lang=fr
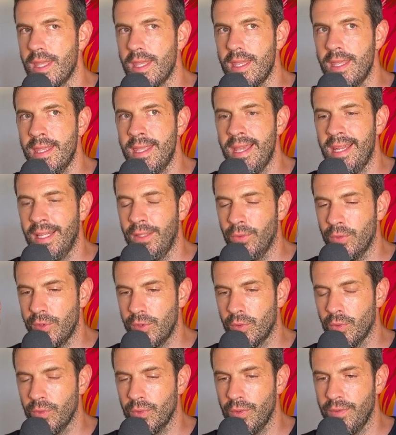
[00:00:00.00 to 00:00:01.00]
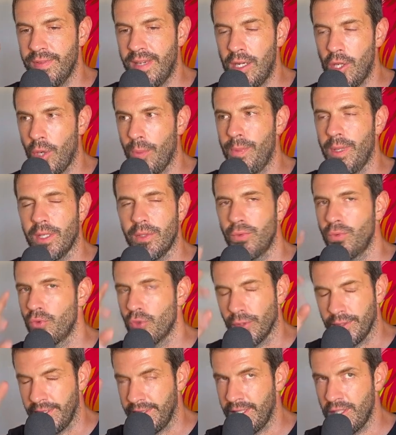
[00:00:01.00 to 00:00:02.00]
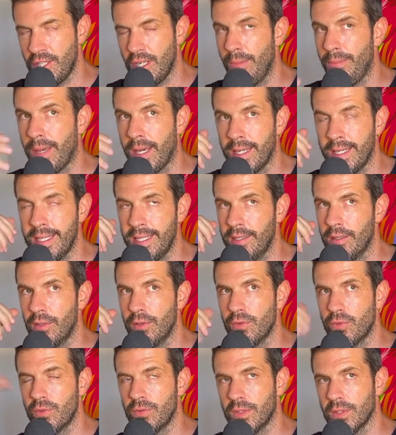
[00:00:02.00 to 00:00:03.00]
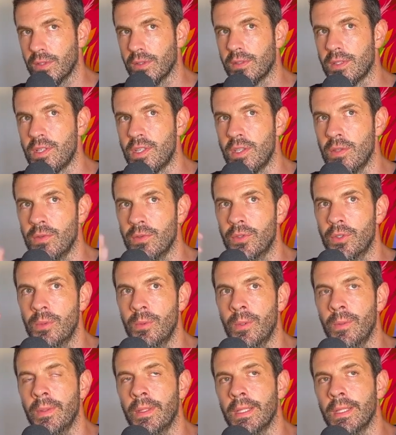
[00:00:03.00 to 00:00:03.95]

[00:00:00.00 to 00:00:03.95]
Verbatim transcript: il y a la notion de valeur perçue. J'en ai déjà parlé euh, souvent sur cette chaîne YouTube.